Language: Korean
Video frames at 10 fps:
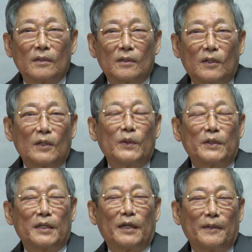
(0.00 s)

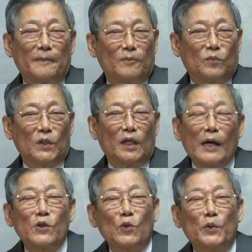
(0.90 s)
그는 이제 우리가
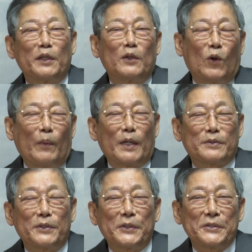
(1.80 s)
뭐 한두 번
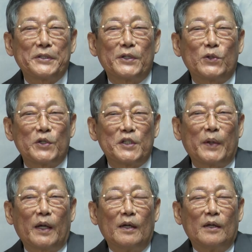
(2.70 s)
와봤어. 그지들이 우리
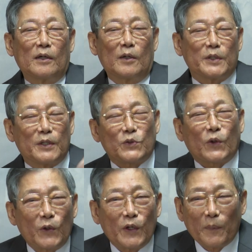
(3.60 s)
집에. 그러면 이제
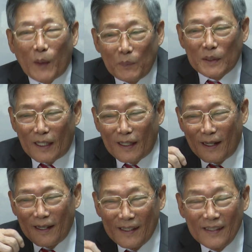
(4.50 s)
조용해. 밥 먹다가.